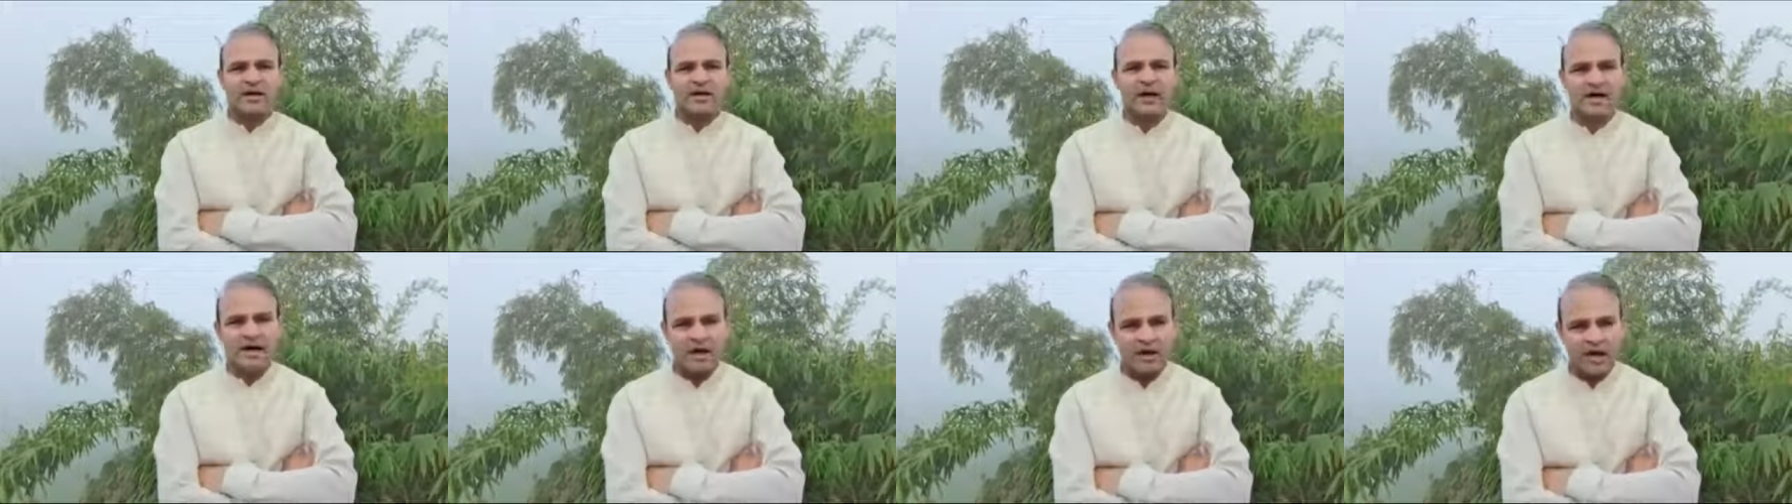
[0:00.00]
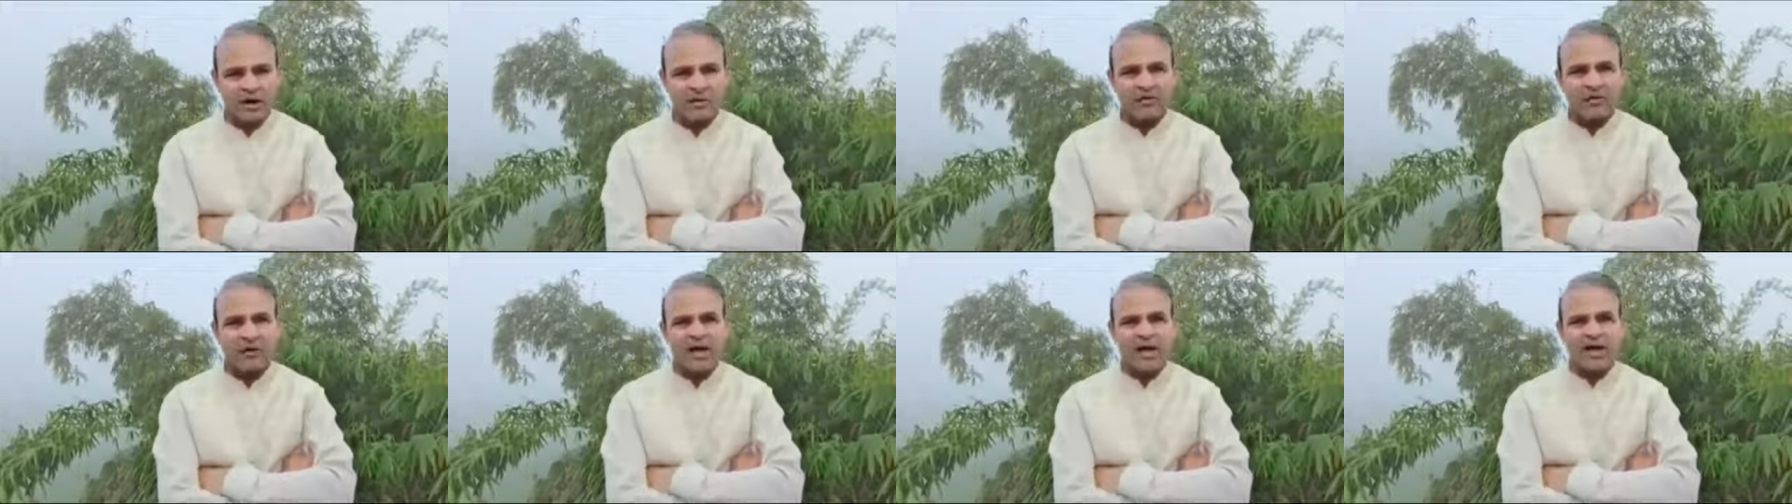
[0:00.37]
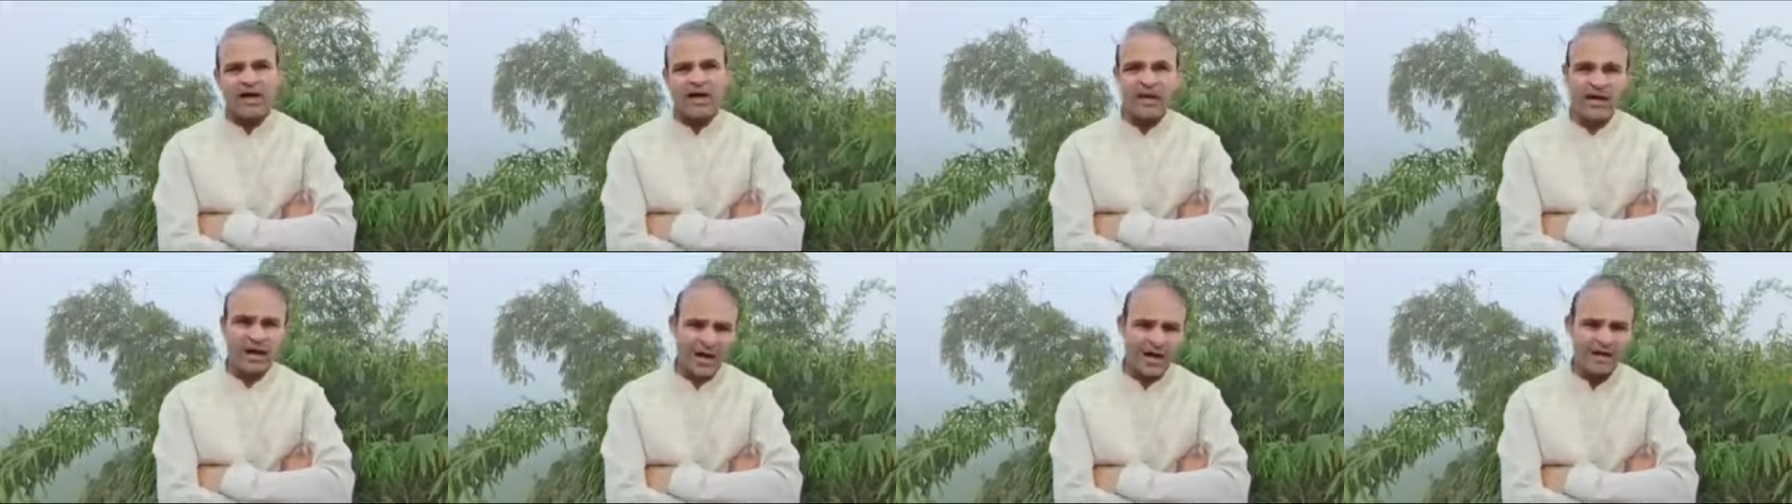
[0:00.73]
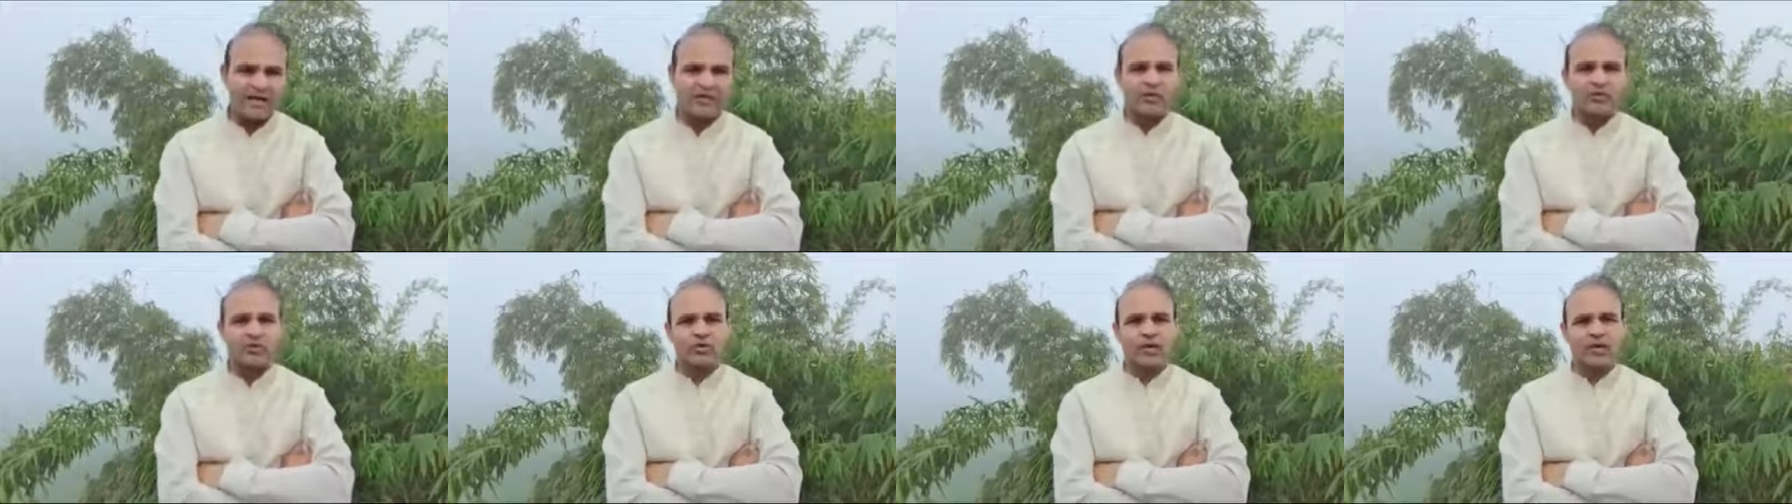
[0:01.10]
ना खाऊंगा ना
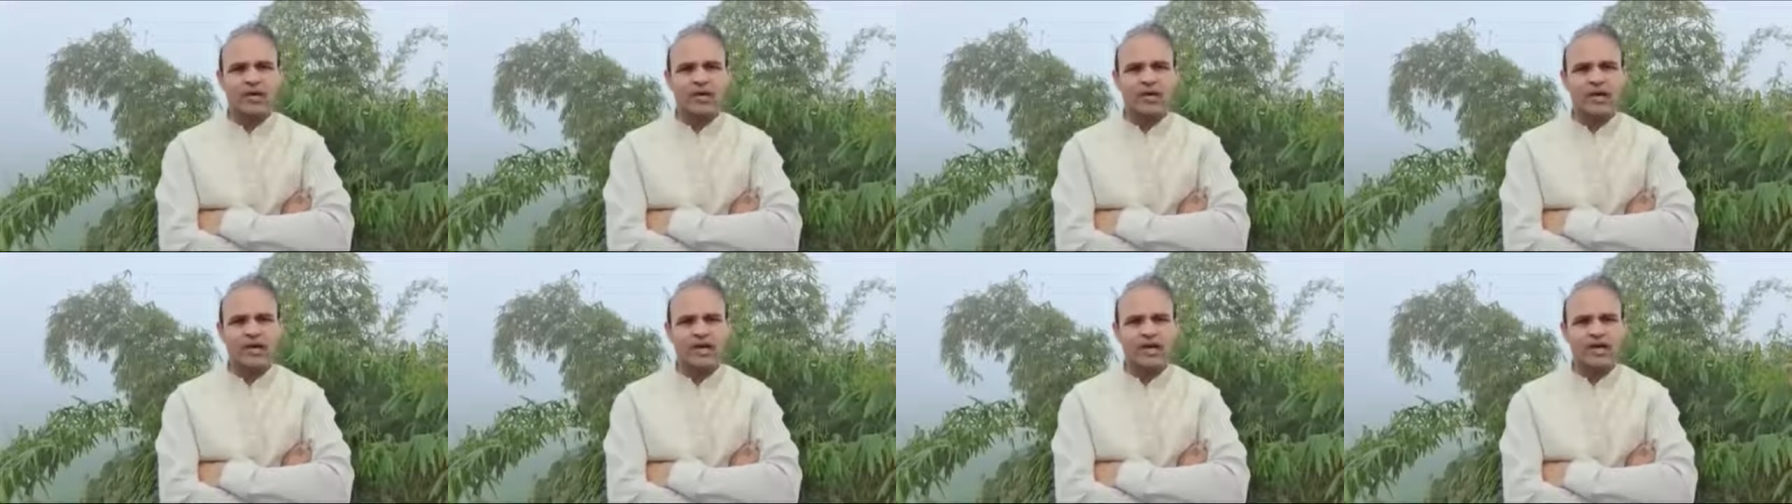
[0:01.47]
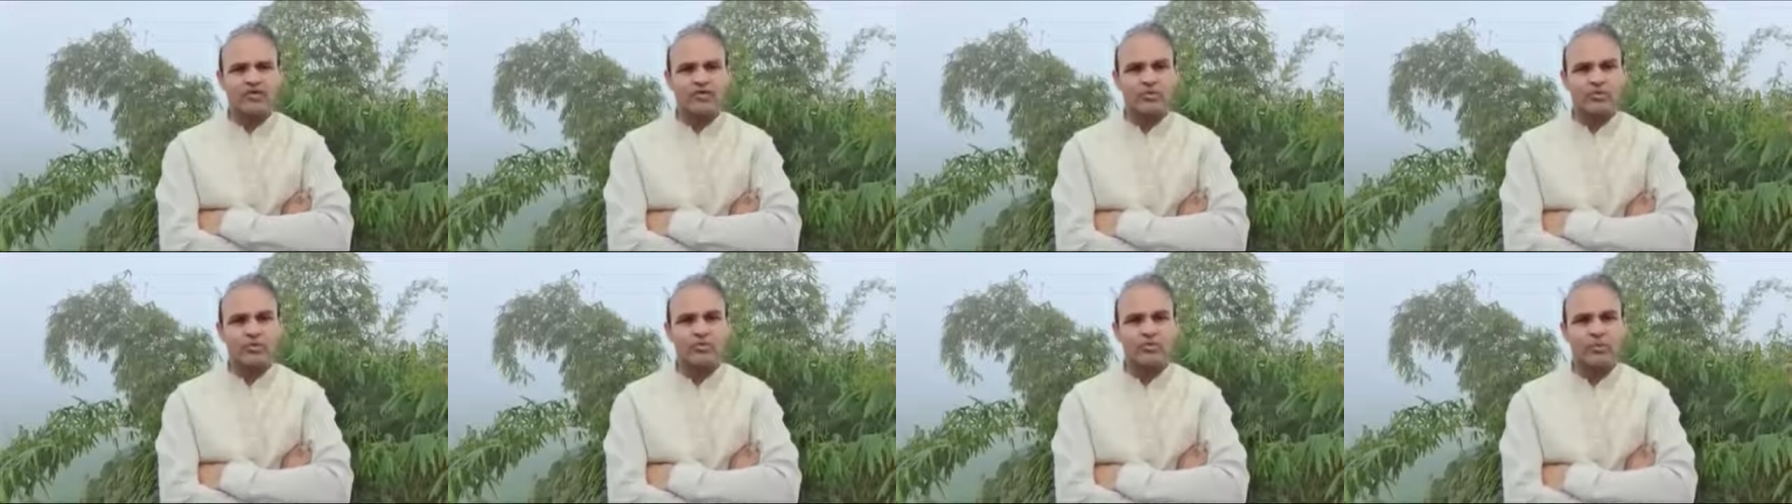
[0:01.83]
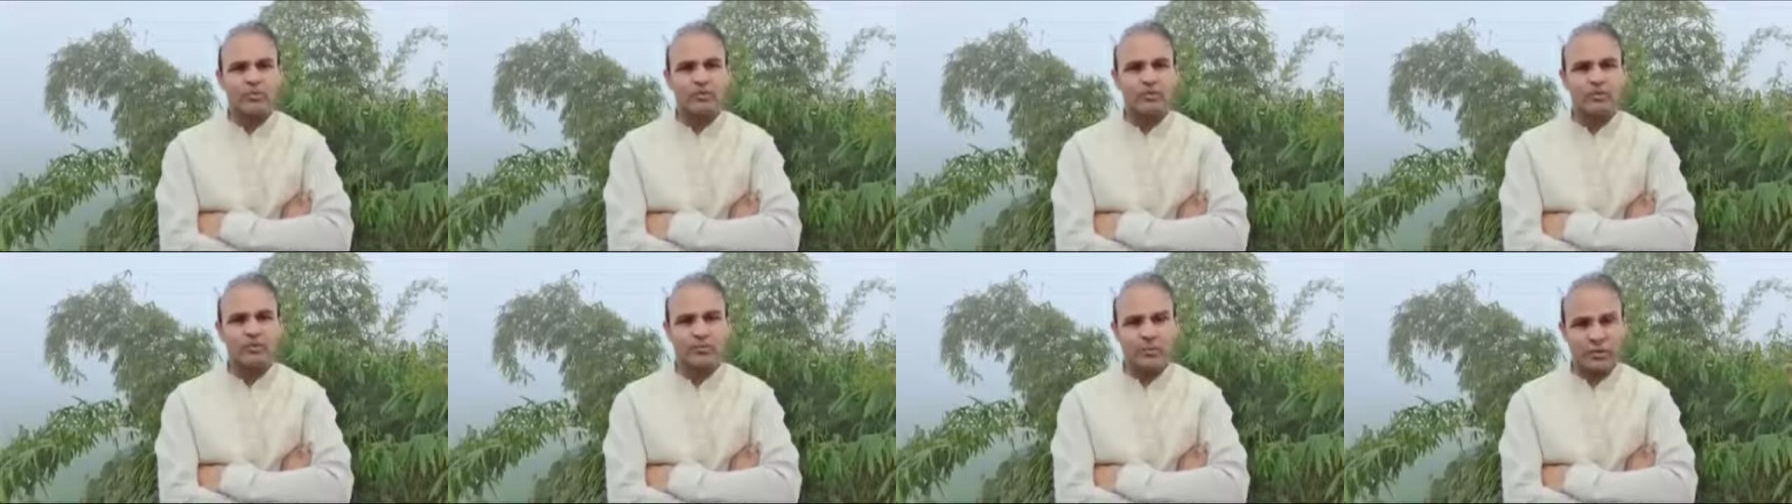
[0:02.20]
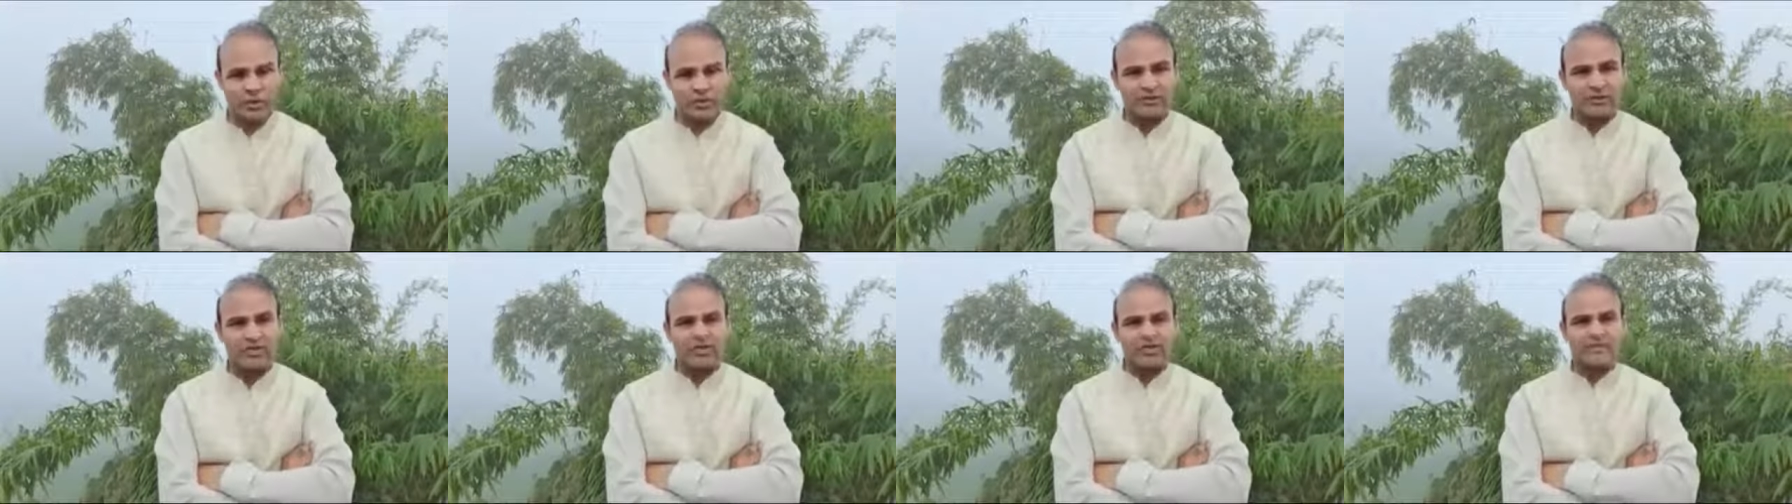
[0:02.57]
खाने दूंगा का काला झूठ बोलते
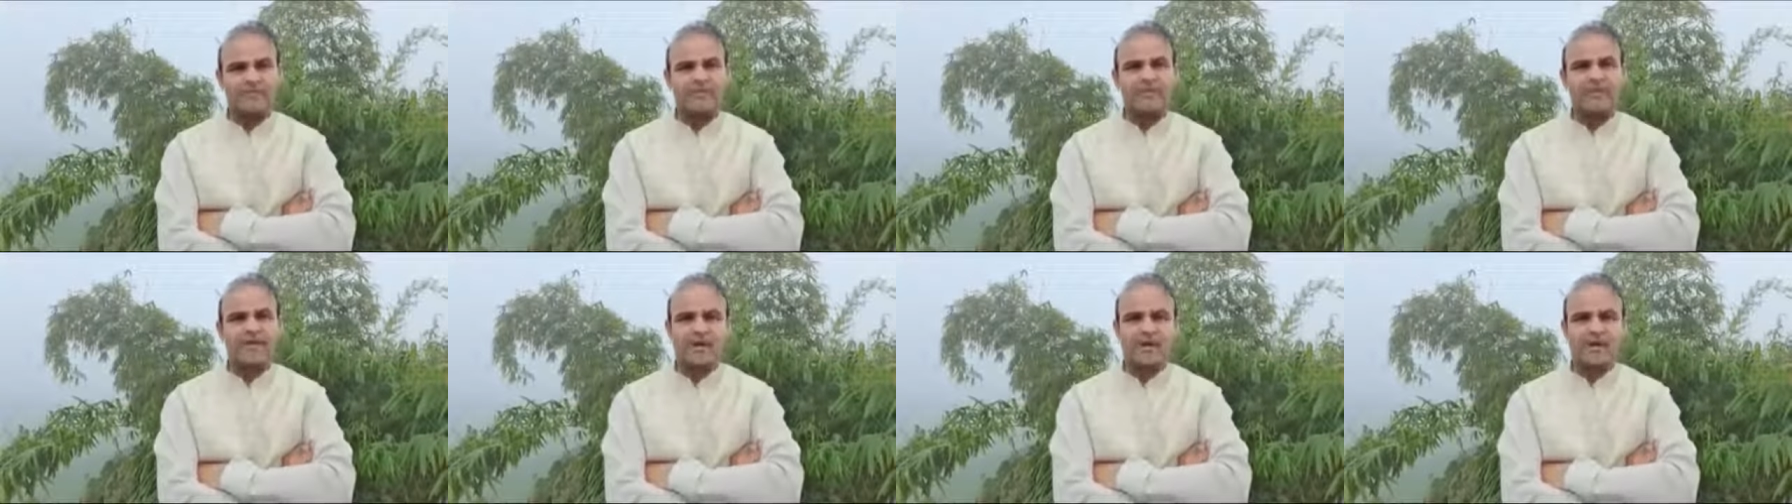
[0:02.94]
बोलते